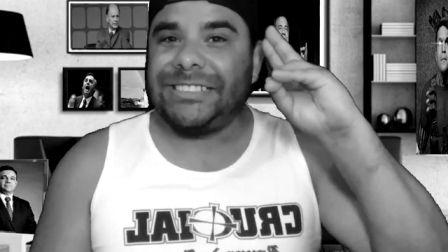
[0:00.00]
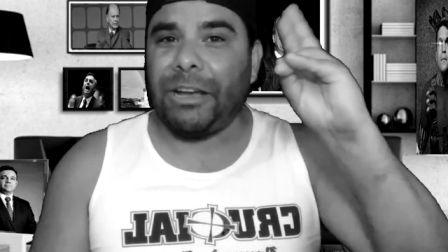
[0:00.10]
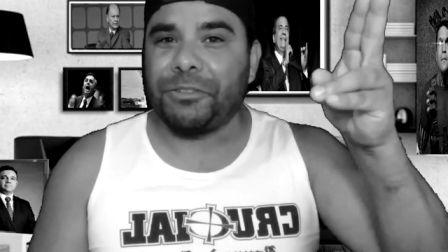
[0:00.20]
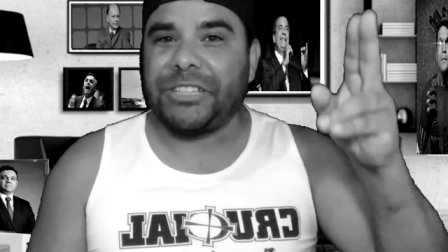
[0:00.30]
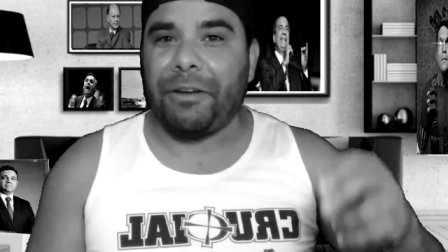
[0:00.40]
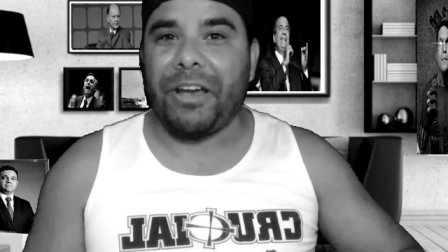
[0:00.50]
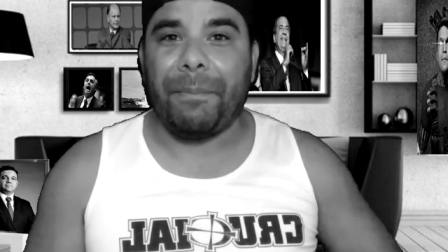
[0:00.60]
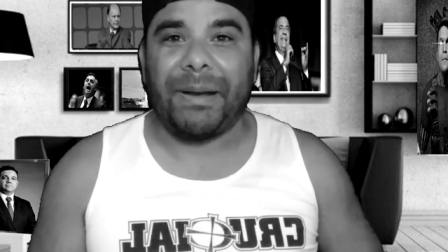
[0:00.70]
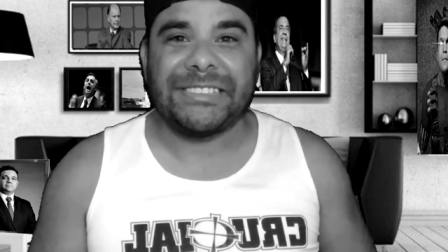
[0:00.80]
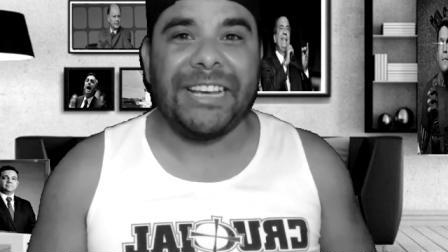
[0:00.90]
Salve, salve
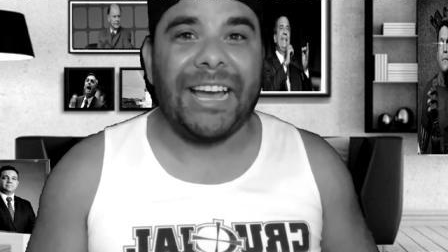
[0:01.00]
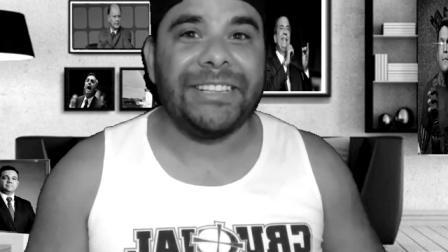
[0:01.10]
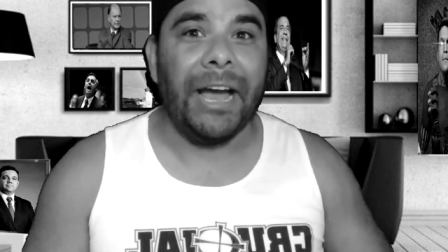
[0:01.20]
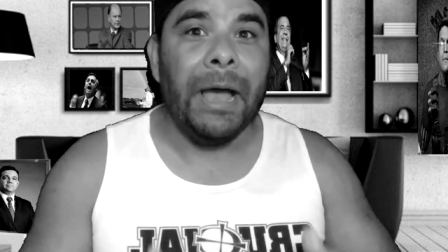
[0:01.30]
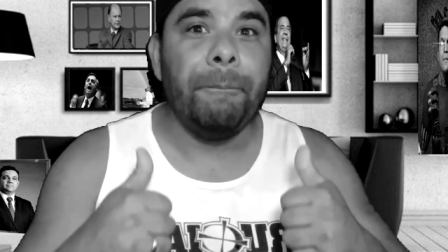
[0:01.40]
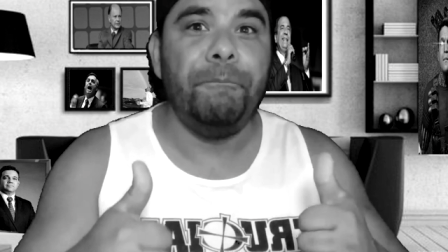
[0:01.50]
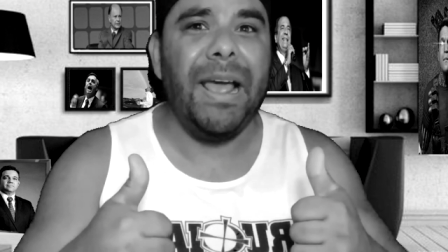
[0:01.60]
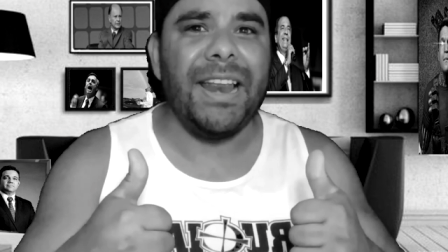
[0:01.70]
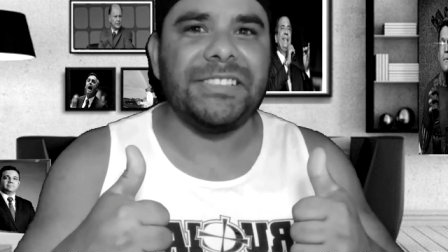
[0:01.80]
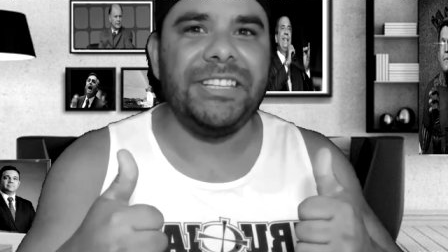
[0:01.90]
rapaziada!
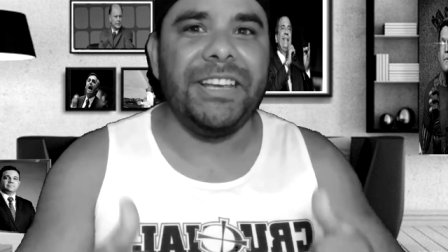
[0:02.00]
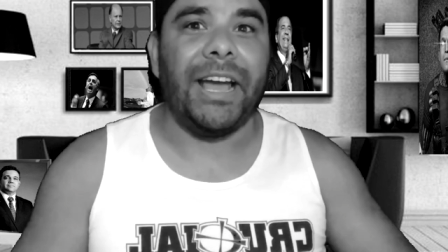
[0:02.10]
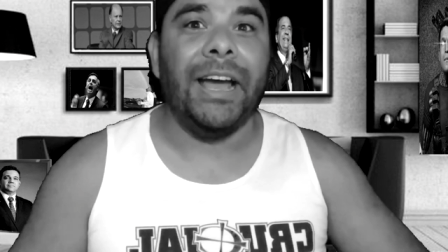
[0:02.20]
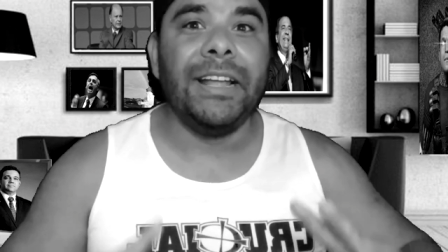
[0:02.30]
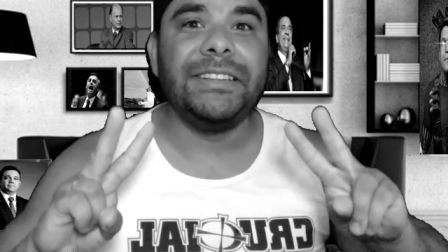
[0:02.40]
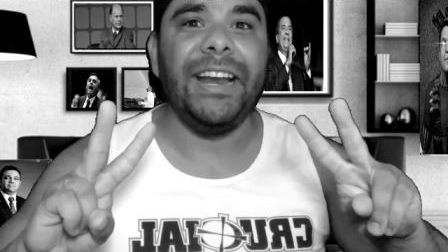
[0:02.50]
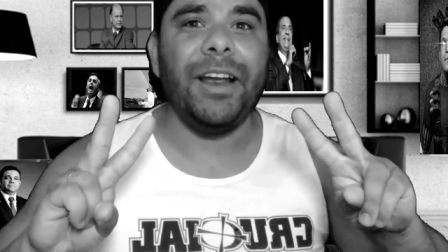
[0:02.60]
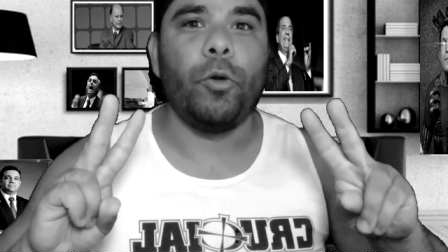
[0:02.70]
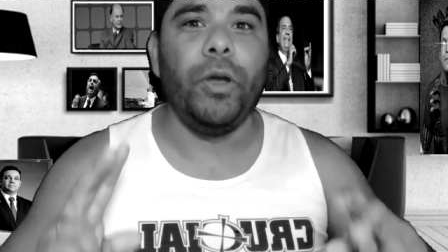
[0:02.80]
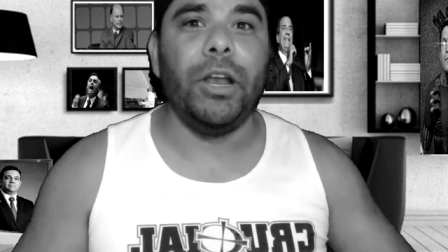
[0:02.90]
Belezinha,
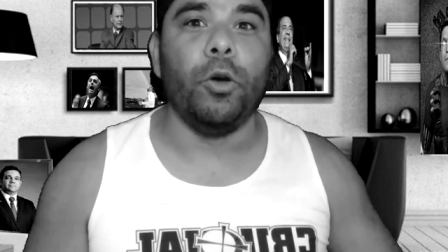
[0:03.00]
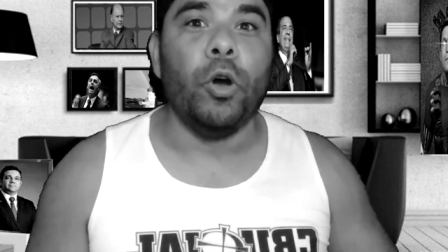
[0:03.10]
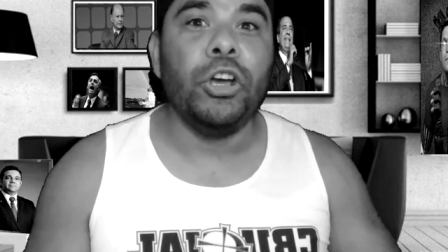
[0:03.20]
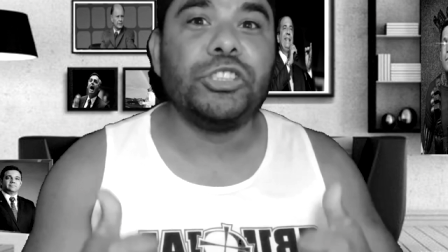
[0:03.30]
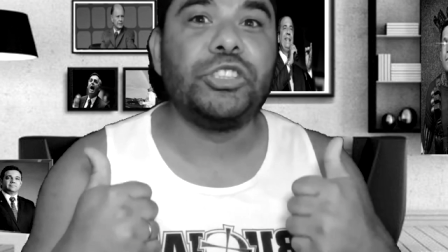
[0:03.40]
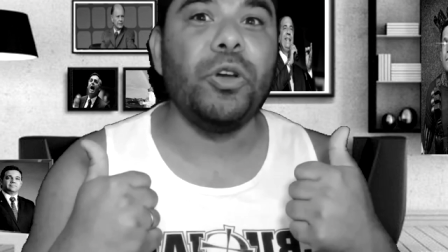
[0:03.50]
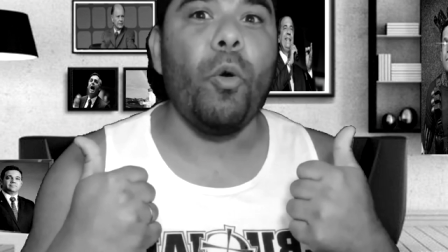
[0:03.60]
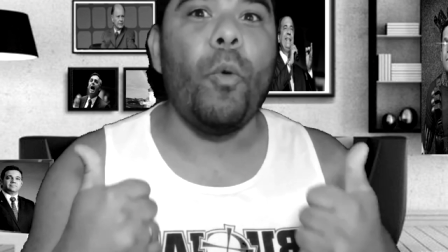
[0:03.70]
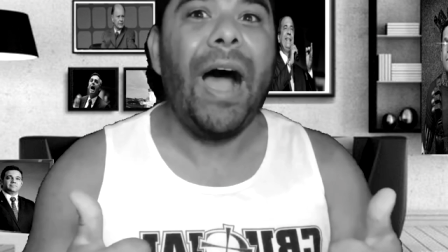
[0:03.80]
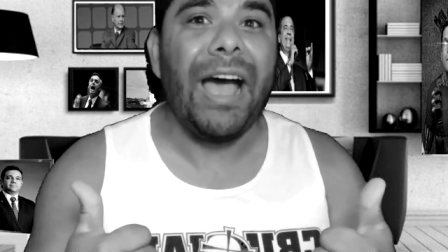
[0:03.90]
tranquilo,
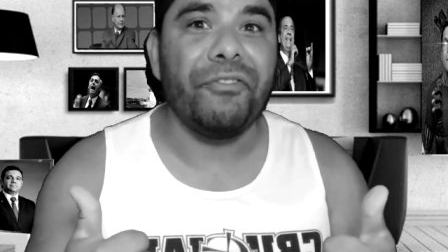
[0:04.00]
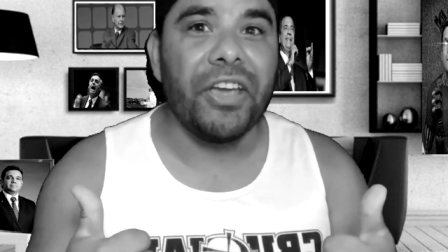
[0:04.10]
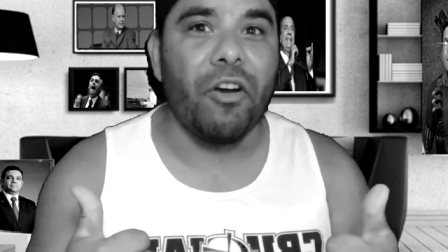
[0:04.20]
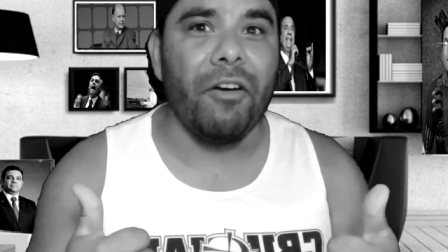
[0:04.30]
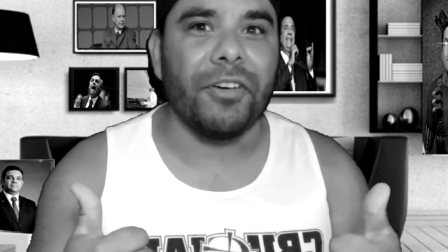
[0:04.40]
suave com